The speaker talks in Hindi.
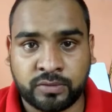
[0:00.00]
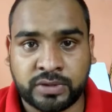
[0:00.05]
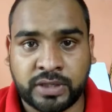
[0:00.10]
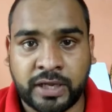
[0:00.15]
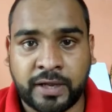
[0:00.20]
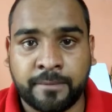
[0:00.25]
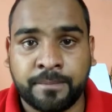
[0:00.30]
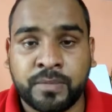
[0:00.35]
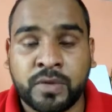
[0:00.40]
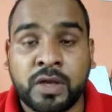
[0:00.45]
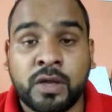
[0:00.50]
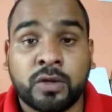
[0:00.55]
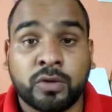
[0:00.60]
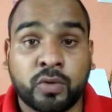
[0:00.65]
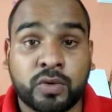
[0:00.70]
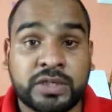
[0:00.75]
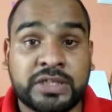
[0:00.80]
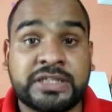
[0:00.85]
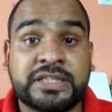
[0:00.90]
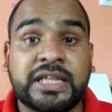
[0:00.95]
होता है
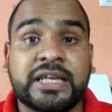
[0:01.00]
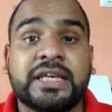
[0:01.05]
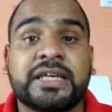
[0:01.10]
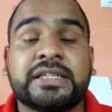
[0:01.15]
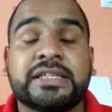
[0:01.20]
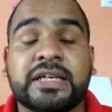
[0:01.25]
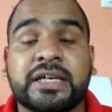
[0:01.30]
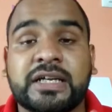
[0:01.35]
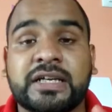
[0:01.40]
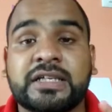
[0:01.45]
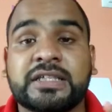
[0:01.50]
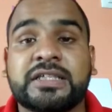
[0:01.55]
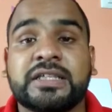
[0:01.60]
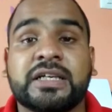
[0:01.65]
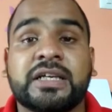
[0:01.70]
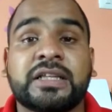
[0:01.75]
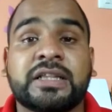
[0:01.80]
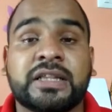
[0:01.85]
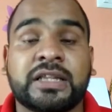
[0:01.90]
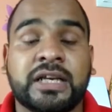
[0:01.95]
तो इस तरीके से हर किसी
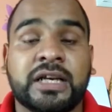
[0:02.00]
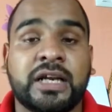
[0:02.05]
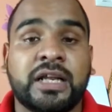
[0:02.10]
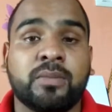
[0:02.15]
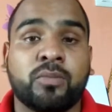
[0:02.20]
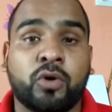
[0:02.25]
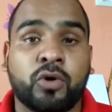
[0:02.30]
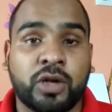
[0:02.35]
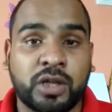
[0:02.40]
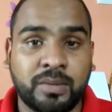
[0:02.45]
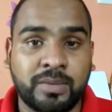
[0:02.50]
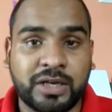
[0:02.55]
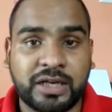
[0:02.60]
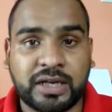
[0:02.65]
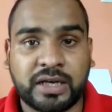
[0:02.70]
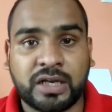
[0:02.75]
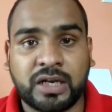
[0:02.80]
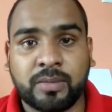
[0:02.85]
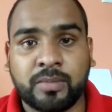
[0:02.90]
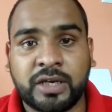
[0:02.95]
का थ्री मॉडल भी
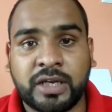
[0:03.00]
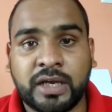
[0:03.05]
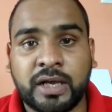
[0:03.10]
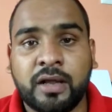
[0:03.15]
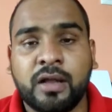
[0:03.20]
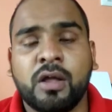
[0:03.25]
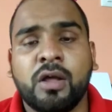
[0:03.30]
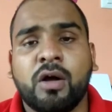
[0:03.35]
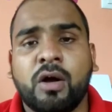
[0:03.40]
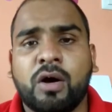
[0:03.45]
अलग अलग बनेगा